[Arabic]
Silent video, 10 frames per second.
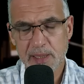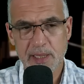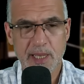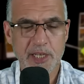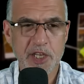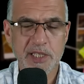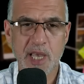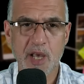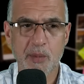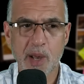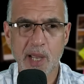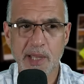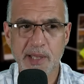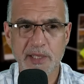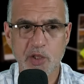خرجت أخبار
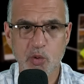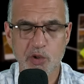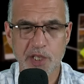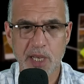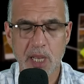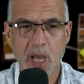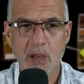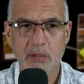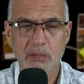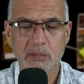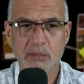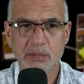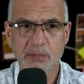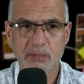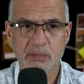أن الزوج ديالها
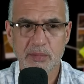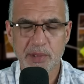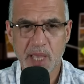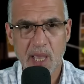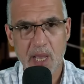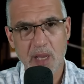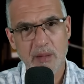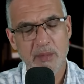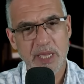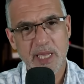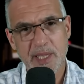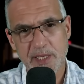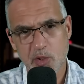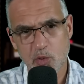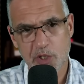دعاها بالخيانة
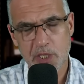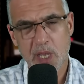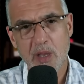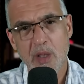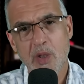الزوجية